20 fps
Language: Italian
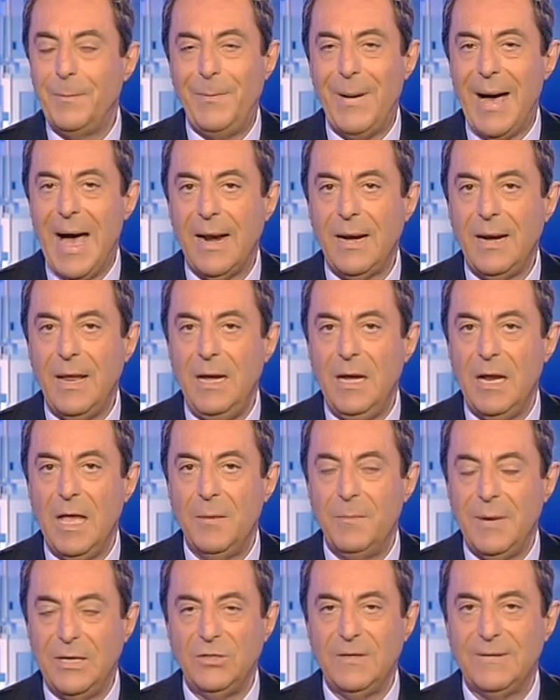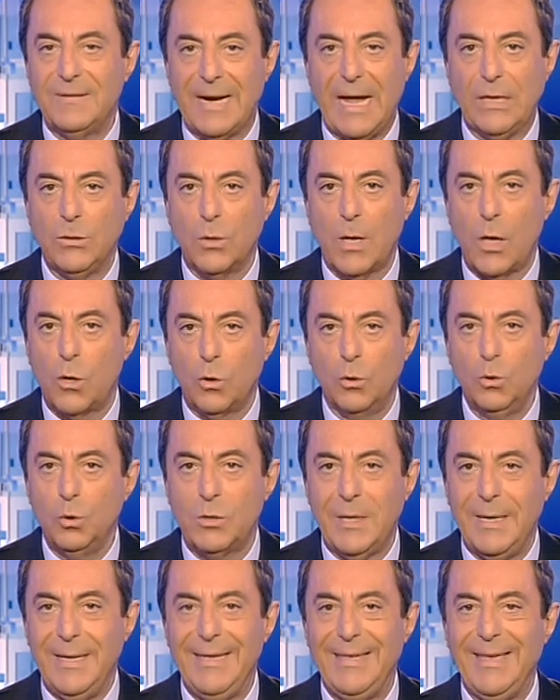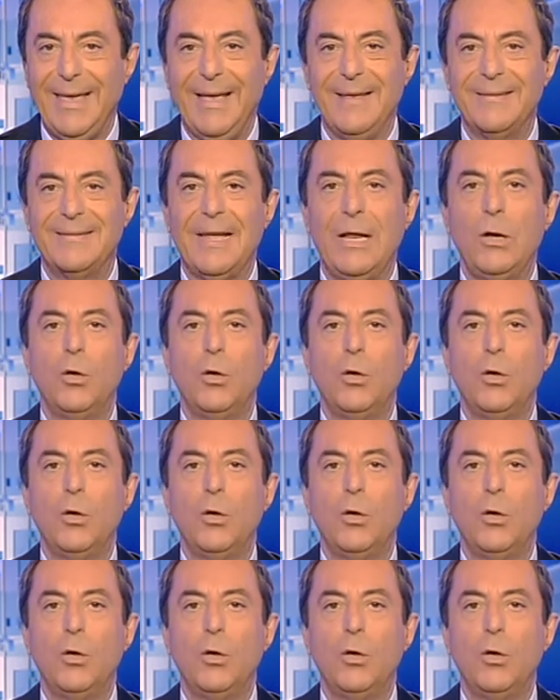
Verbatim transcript: Parla il magistrato che conduce l'inchiesta.